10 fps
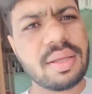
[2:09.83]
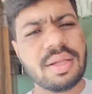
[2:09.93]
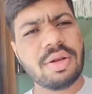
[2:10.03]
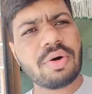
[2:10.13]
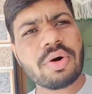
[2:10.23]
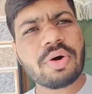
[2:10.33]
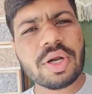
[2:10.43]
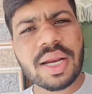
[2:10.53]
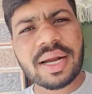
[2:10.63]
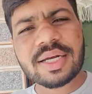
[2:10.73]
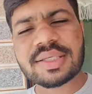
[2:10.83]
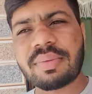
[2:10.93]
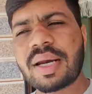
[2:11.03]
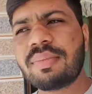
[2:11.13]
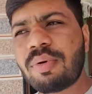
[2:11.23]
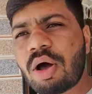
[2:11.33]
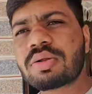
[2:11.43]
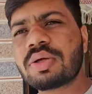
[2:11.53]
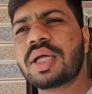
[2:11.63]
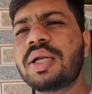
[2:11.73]
इन लोगों को है ना एटलीस्ट हमारे
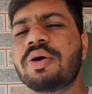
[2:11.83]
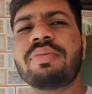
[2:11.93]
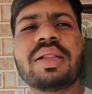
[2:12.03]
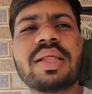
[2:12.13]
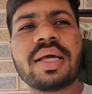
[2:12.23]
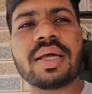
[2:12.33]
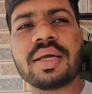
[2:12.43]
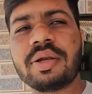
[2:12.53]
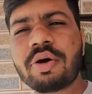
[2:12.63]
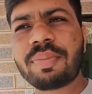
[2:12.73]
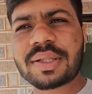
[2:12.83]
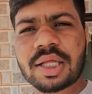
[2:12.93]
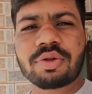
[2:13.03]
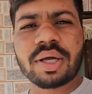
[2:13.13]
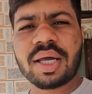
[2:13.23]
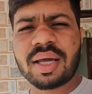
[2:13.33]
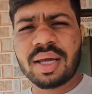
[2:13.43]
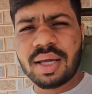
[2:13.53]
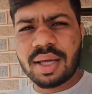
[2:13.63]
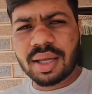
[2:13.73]
ब्लॉग तो देखने को मिलते हैं इनको पता तो है
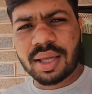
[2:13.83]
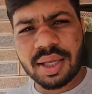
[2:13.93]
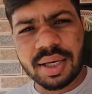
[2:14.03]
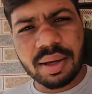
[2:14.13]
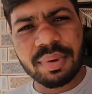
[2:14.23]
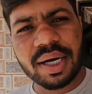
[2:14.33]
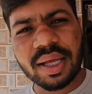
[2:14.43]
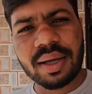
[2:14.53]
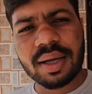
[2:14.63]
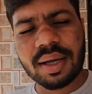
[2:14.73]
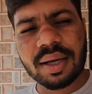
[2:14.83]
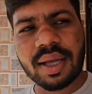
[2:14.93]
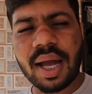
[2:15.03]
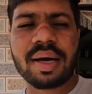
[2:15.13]
कि इनके बेटे क्या